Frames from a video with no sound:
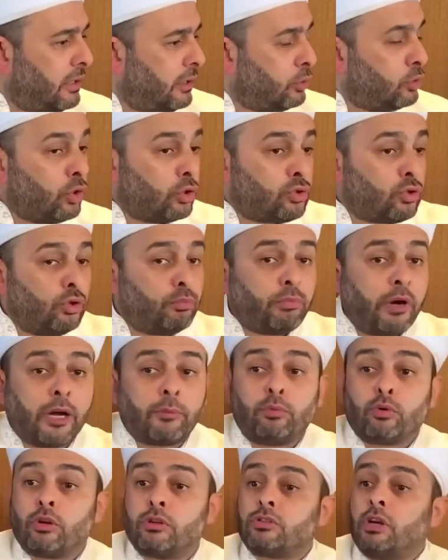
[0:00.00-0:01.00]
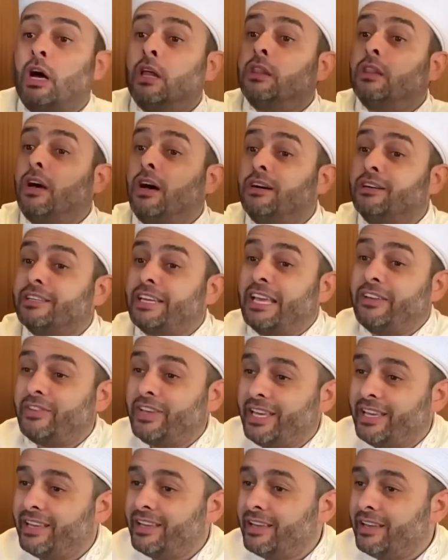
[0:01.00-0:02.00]
Çocuğum bak burası Allah'ın
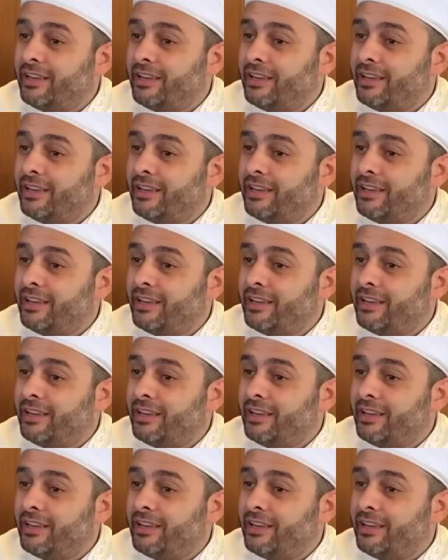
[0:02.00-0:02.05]
evi.